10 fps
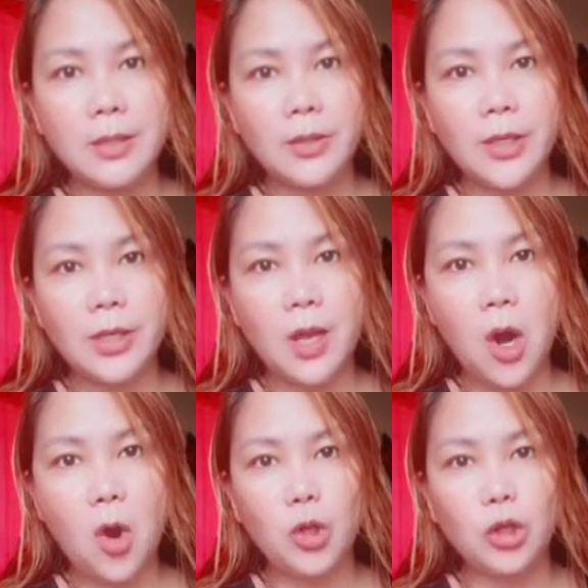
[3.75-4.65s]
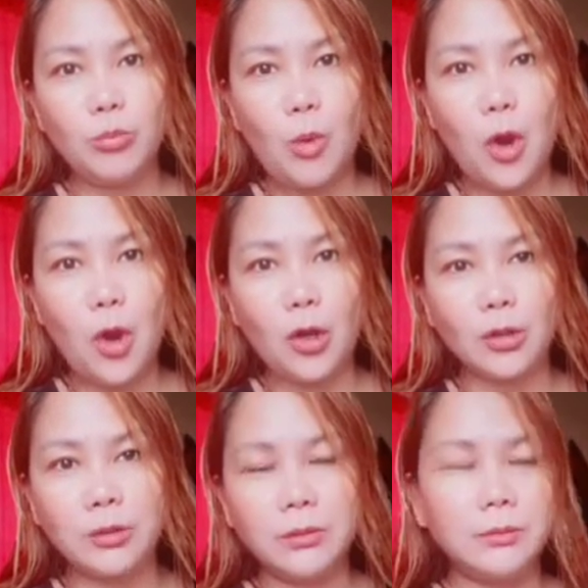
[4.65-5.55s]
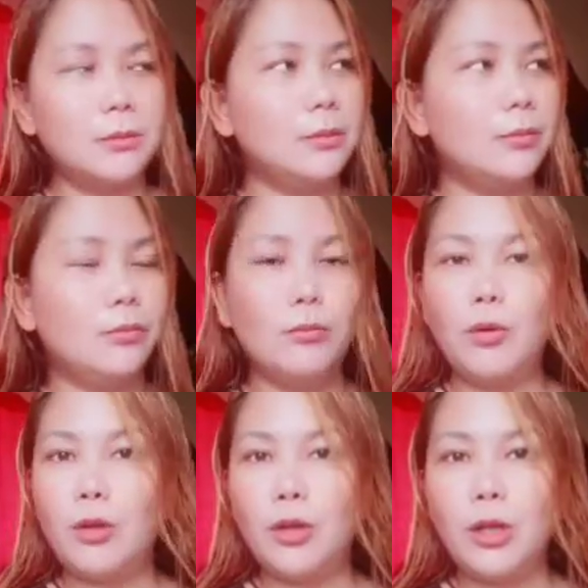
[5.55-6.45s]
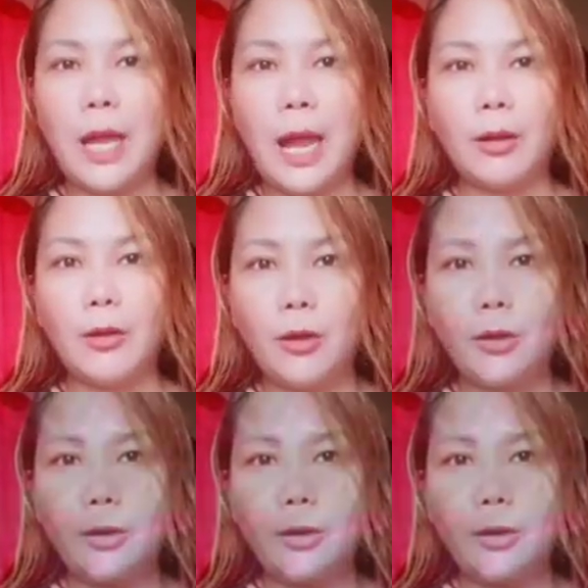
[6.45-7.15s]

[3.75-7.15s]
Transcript: threshold mo. Bulol ako.